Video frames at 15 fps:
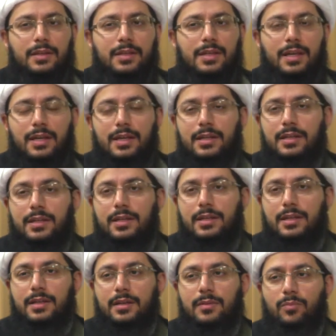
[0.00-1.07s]

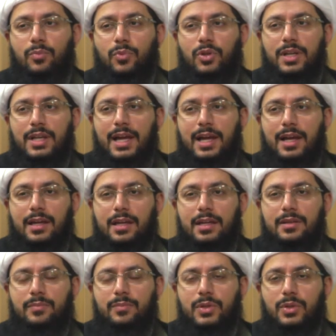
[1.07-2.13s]
كان
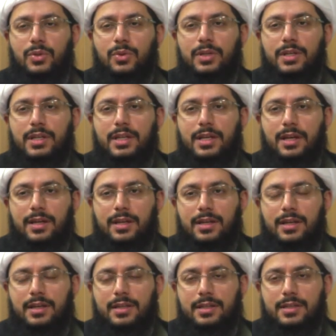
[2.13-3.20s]
ملحقا بكل
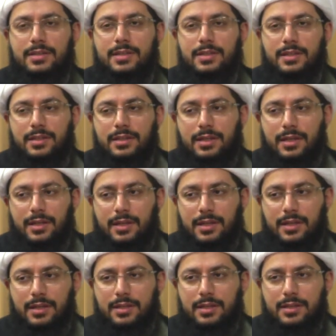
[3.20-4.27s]
آية
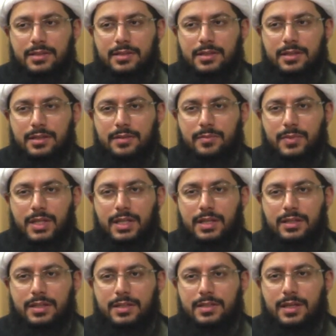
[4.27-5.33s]
آية من
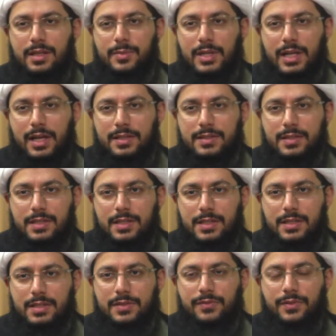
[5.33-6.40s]
الكتاب
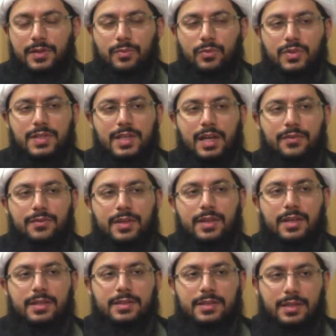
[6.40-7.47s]
العزيز في المصحف
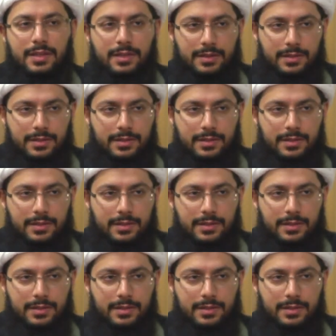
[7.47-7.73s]
ذاته